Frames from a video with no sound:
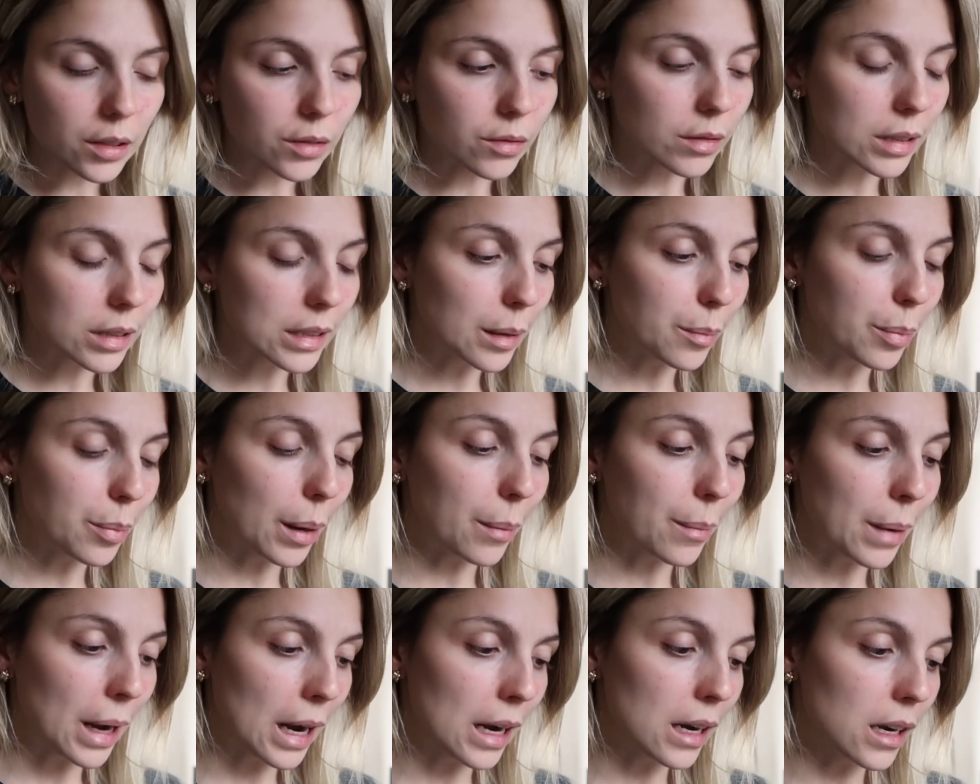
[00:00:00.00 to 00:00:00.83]
Donc c'est
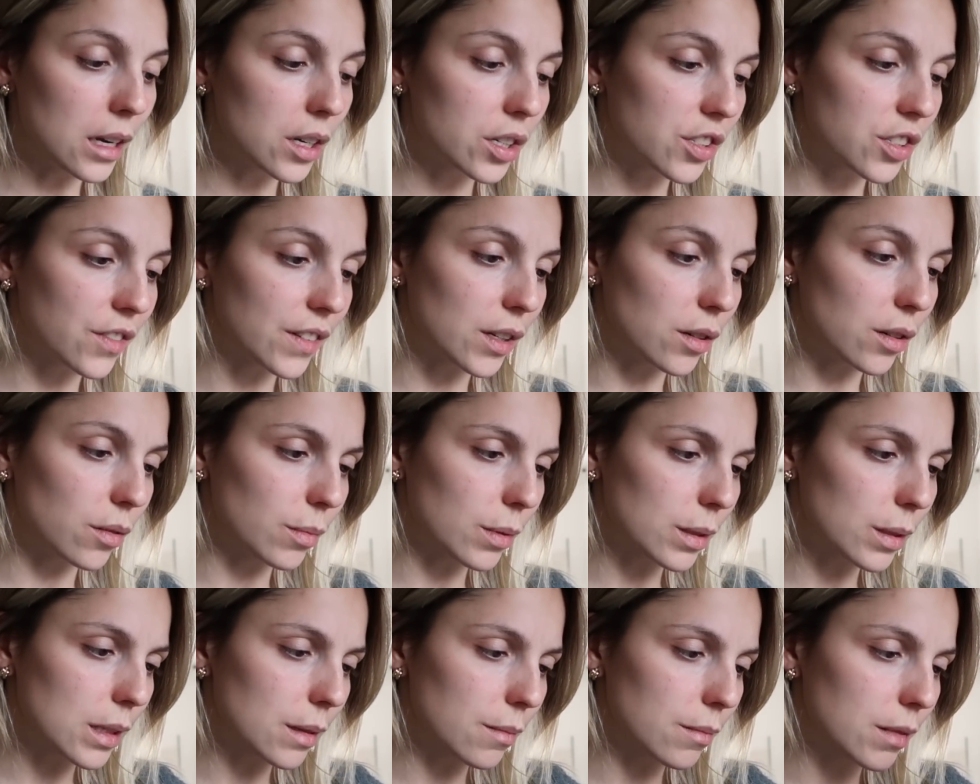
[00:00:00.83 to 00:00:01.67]
pas mal. Je vais
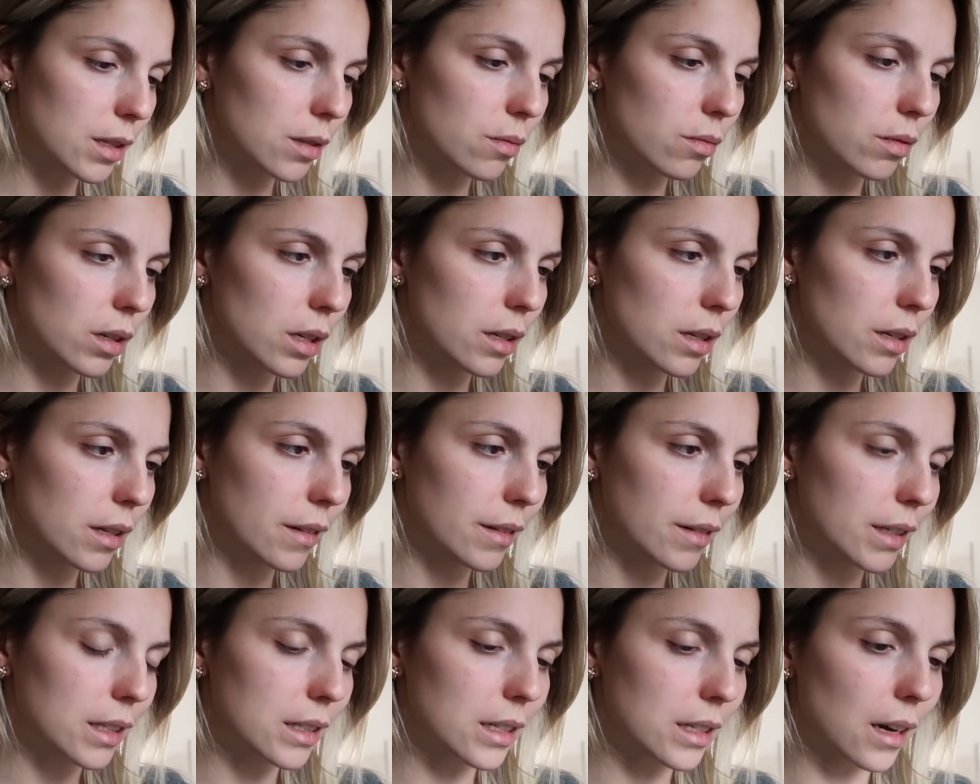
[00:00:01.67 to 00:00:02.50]
commencer à nettoyer le nez
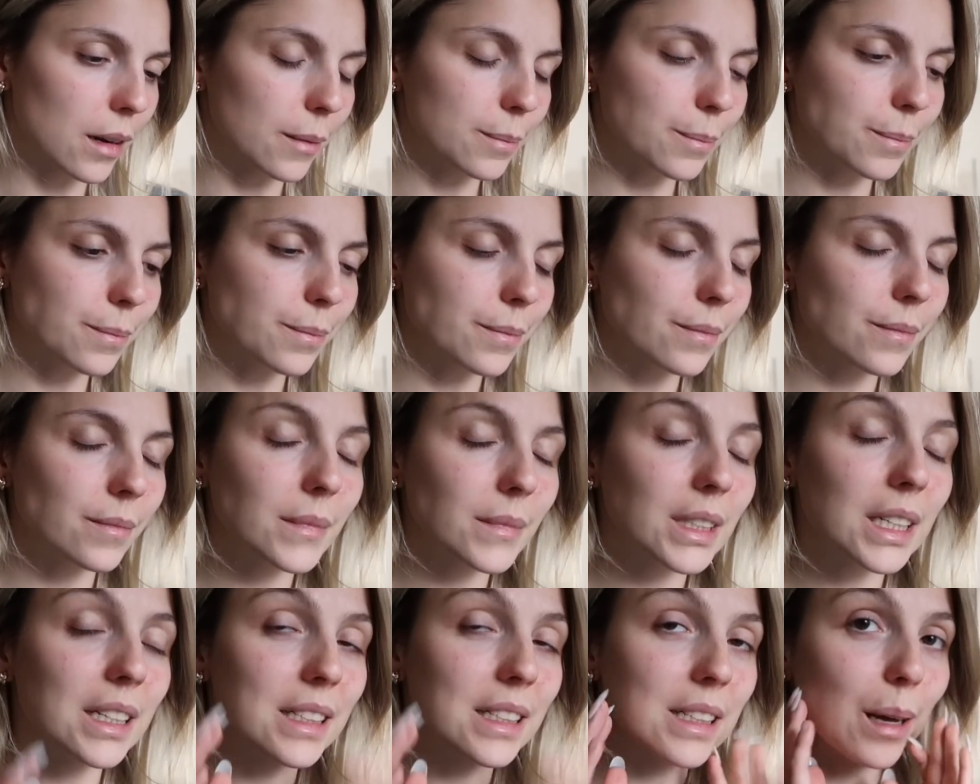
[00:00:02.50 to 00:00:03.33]
avec ça.
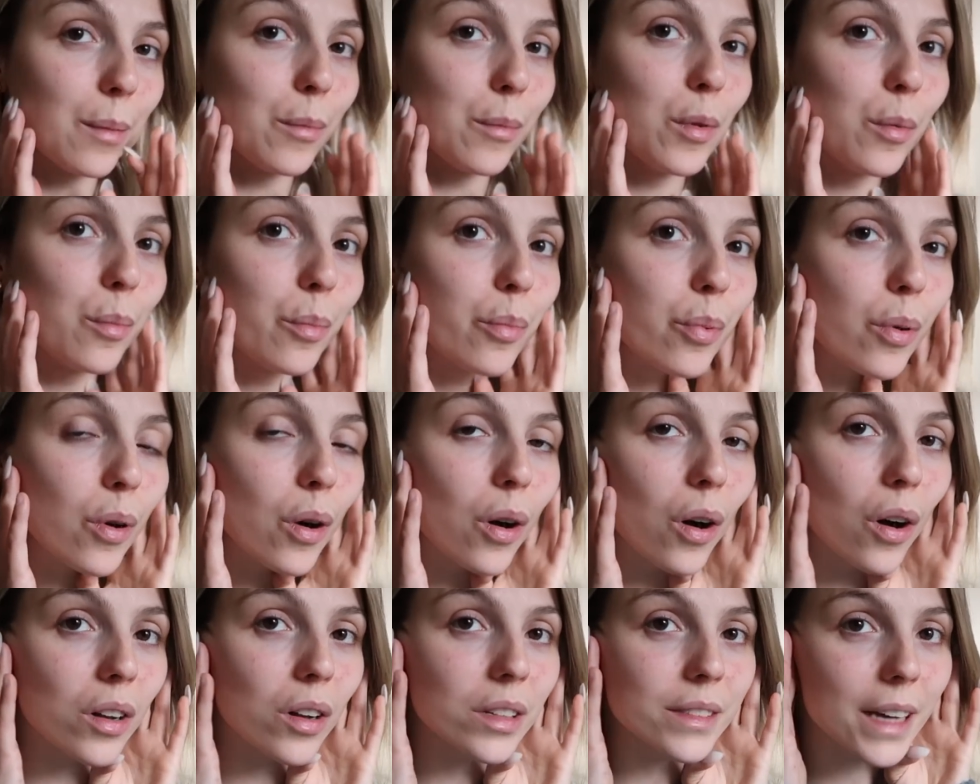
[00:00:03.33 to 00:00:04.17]
Ça me
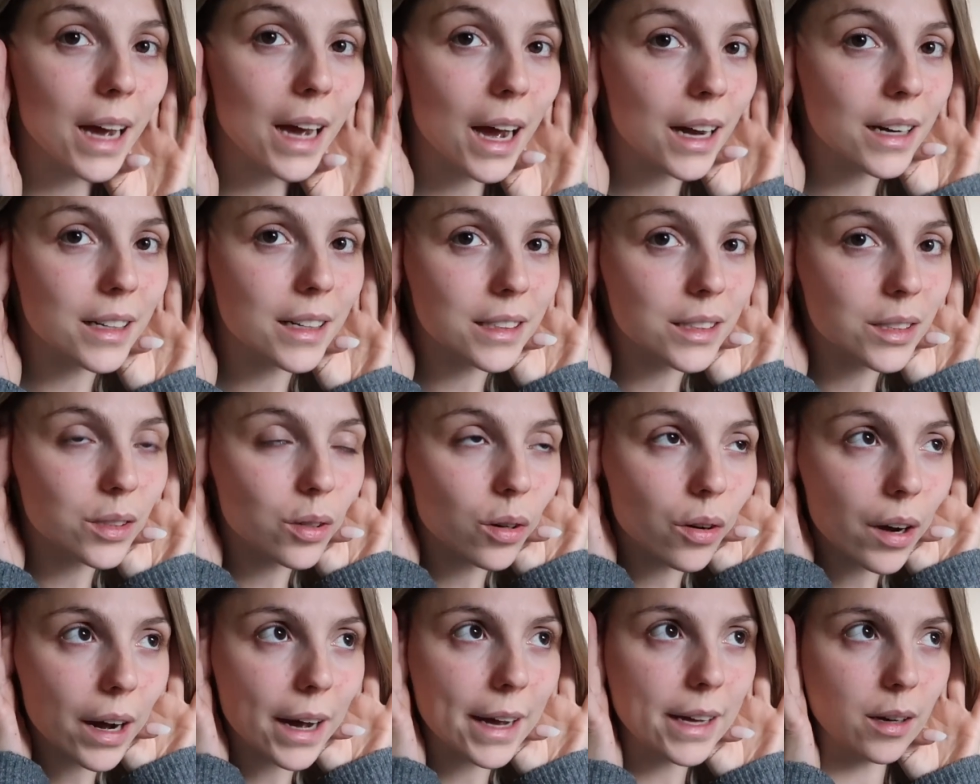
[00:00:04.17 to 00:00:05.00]
prend derrière les
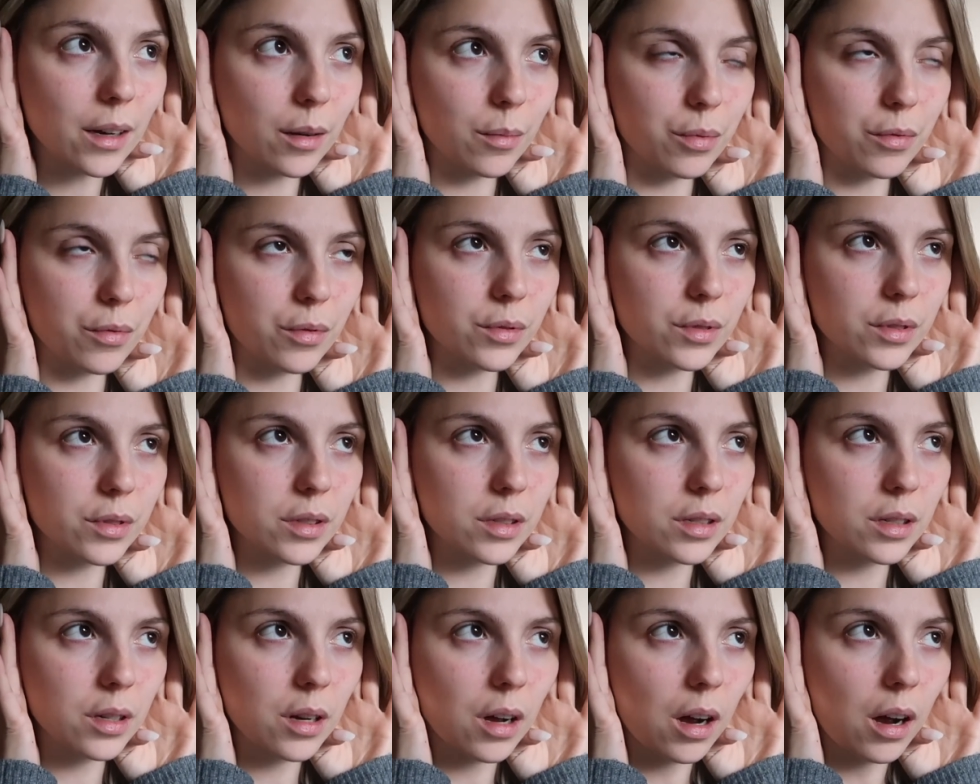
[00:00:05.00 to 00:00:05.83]
oreilles en plus.